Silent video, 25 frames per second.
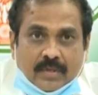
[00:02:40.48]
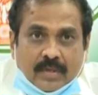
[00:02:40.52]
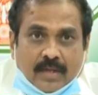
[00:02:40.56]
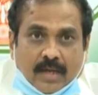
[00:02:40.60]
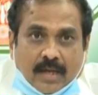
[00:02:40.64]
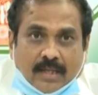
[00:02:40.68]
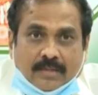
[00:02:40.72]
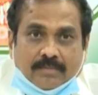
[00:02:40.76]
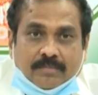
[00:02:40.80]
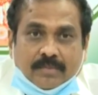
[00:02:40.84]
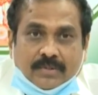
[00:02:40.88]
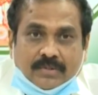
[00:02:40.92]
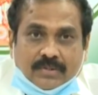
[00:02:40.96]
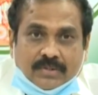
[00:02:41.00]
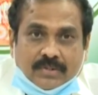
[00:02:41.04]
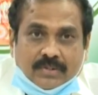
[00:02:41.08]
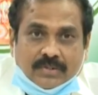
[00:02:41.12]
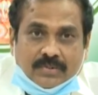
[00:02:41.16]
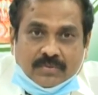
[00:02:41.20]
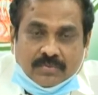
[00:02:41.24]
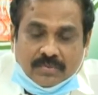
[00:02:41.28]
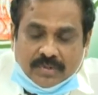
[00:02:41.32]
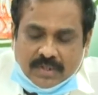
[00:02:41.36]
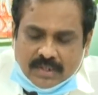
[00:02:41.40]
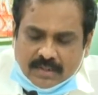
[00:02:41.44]
ఆత్మహత్య
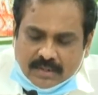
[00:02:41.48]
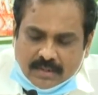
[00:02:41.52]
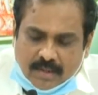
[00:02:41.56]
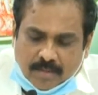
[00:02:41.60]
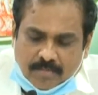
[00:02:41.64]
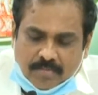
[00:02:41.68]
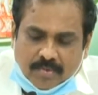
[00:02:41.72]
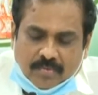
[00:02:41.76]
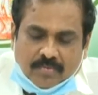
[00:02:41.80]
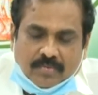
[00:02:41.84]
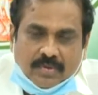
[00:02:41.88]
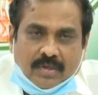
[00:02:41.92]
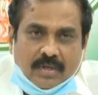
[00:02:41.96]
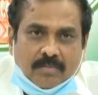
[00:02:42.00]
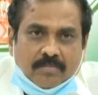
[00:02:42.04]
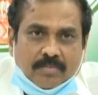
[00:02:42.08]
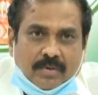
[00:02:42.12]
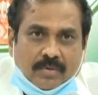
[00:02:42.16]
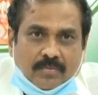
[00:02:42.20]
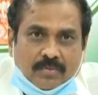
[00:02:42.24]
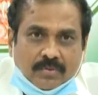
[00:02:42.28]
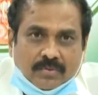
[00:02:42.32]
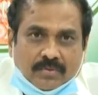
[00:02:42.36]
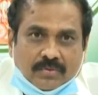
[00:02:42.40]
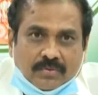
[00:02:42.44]
చేసుకుంటే తప్పకుండా
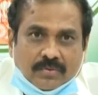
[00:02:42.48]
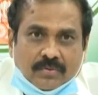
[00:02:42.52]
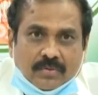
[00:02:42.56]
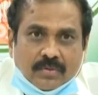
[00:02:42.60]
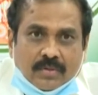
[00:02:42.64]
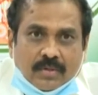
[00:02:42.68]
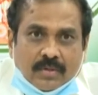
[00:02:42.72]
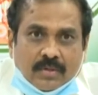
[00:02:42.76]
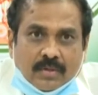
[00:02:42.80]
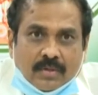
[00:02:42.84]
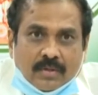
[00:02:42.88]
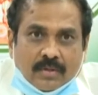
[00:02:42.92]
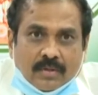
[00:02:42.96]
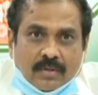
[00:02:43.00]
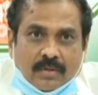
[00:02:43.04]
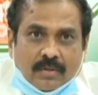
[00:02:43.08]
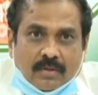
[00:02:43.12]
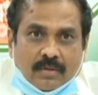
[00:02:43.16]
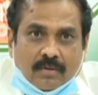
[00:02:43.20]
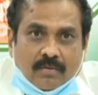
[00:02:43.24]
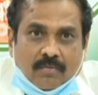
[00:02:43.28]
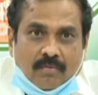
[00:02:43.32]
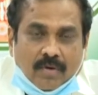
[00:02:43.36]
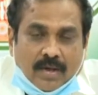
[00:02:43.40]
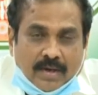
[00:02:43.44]
ప్రభుత్వం
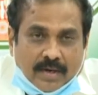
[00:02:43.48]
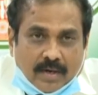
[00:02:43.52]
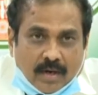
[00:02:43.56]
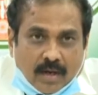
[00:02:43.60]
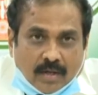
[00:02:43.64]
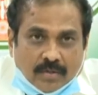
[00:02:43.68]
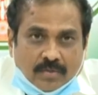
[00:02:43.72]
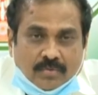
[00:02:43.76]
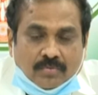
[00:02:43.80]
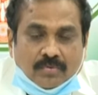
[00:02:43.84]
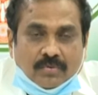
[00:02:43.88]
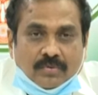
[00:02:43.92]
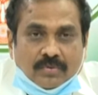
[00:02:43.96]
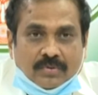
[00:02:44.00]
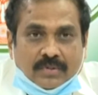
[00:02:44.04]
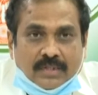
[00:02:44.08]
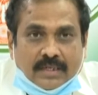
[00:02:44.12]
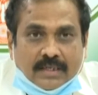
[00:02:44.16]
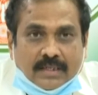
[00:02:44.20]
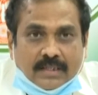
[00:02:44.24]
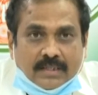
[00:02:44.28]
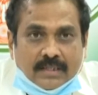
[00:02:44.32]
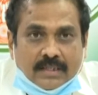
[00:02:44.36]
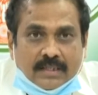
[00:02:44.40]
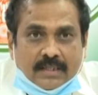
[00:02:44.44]
వారిని
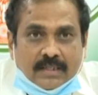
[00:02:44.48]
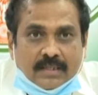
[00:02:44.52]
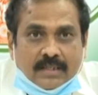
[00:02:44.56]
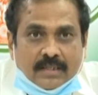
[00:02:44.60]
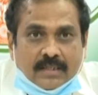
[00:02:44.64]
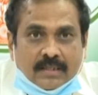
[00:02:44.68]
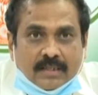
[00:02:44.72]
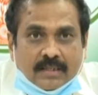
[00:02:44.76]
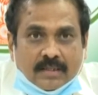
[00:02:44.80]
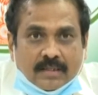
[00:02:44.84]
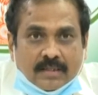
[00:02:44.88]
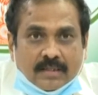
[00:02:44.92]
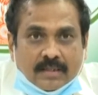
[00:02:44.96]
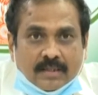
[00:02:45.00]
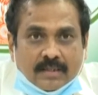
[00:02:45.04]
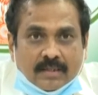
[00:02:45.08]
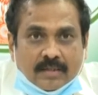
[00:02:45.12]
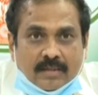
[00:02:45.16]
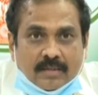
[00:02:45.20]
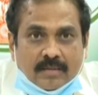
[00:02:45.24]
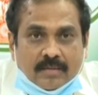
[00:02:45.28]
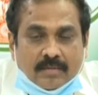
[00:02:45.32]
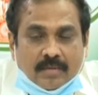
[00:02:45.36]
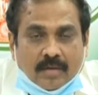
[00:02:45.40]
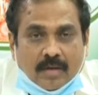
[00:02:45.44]
ఆదుకుంటుందనేది
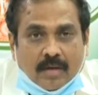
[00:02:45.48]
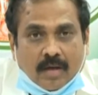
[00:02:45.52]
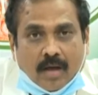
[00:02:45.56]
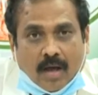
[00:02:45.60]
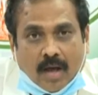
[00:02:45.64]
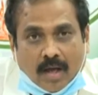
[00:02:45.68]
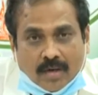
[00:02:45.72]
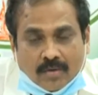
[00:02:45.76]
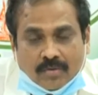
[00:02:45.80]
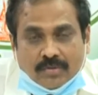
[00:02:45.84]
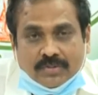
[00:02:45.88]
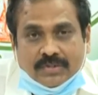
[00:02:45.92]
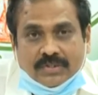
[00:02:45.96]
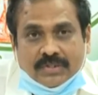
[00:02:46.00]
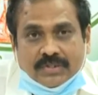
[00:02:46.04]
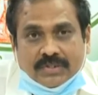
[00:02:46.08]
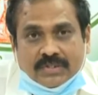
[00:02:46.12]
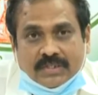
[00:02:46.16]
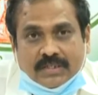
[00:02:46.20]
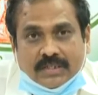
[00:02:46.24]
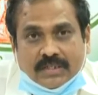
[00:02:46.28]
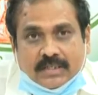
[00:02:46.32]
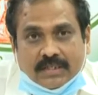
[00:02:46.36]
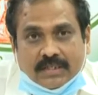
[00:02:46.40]
ఆ రోజు నుంచి